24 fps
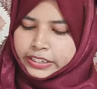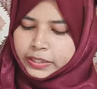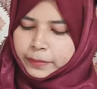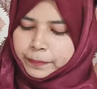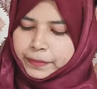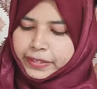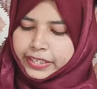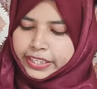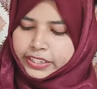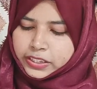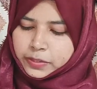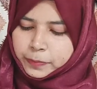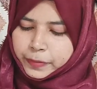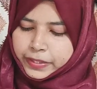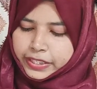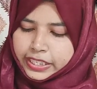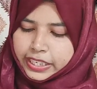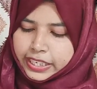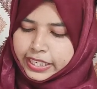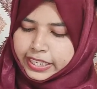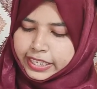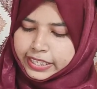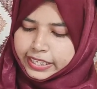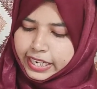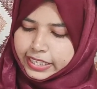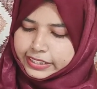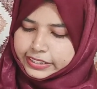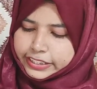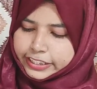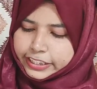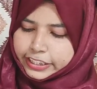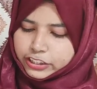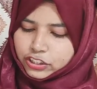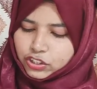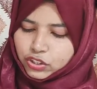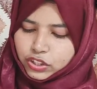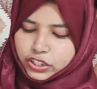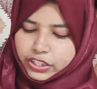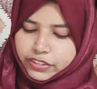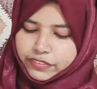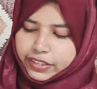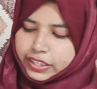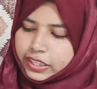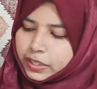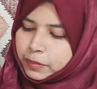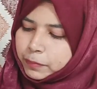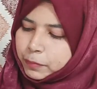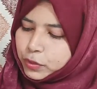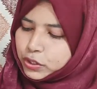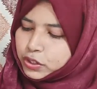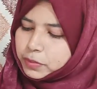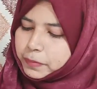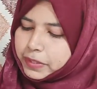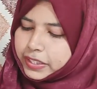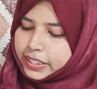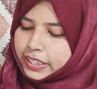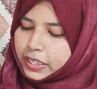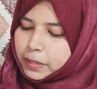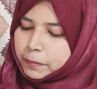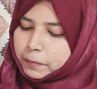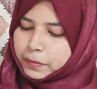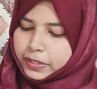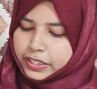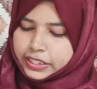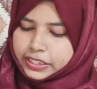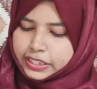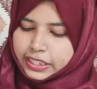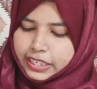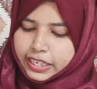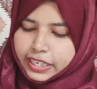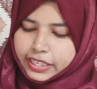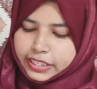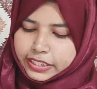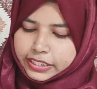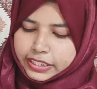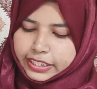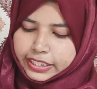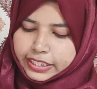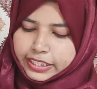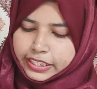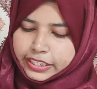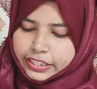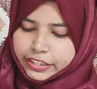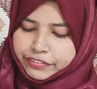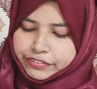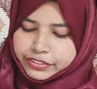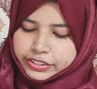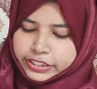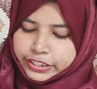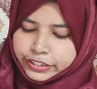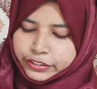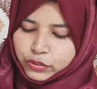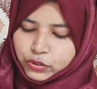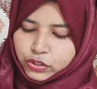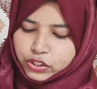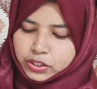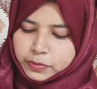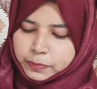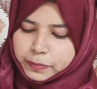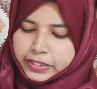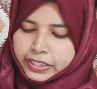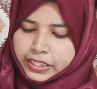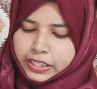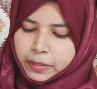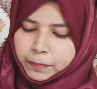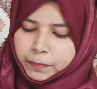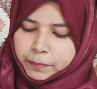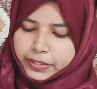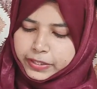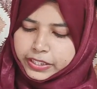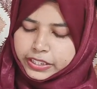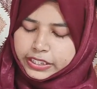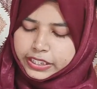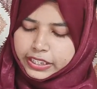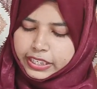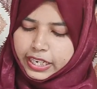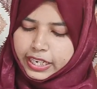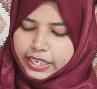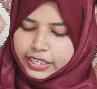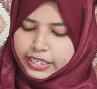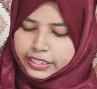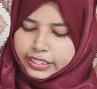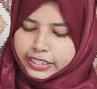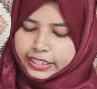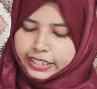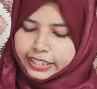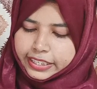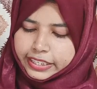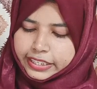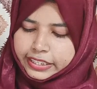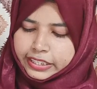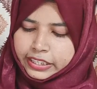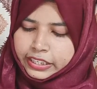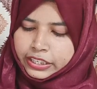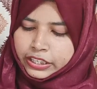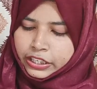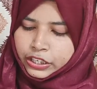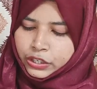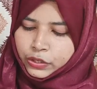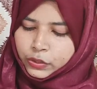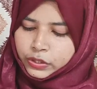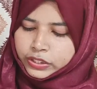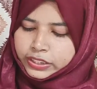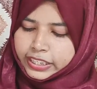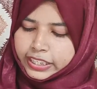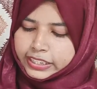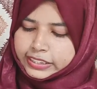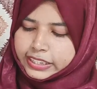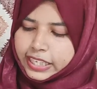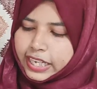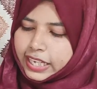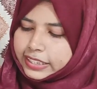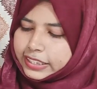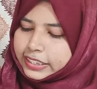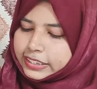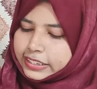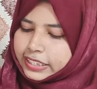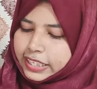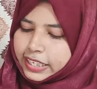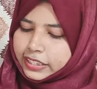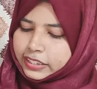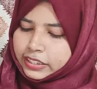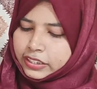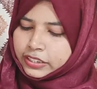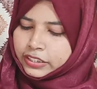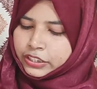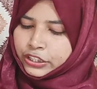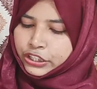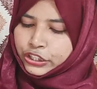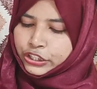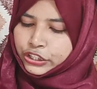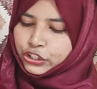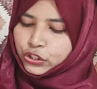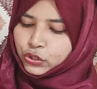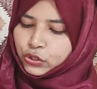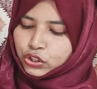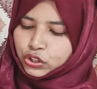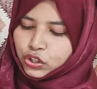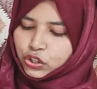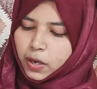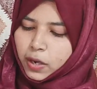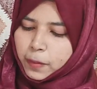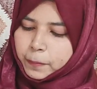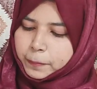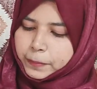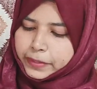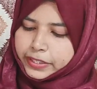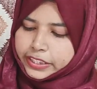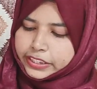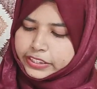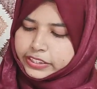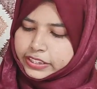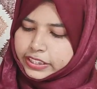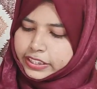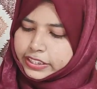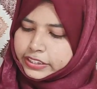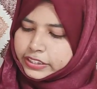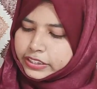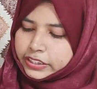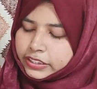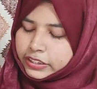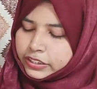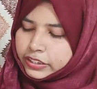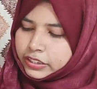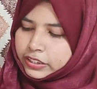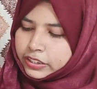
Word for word: ट्रिपल एस बी का है राशि रस्तोगी वाली बुक्स मैंने कंप्लीट करा रखी हैं रिविजन नोट्स मैंने कंप्लीट करा रखे हैं उनके साथ ही साथ यूथ कॉम्पिटिशन्स